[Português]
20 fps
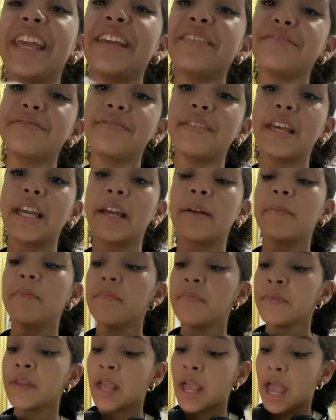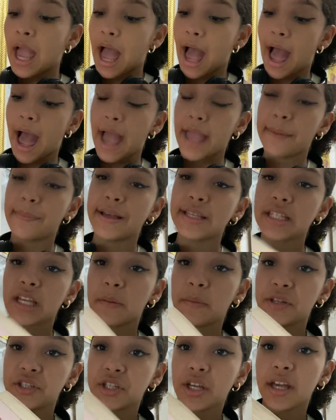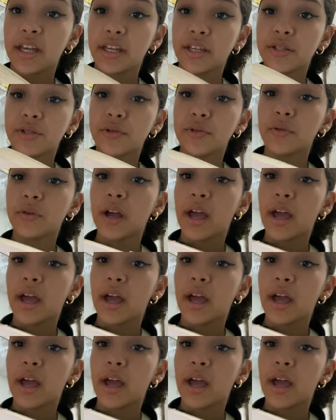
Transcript: Enfim, aí basicamente é isso.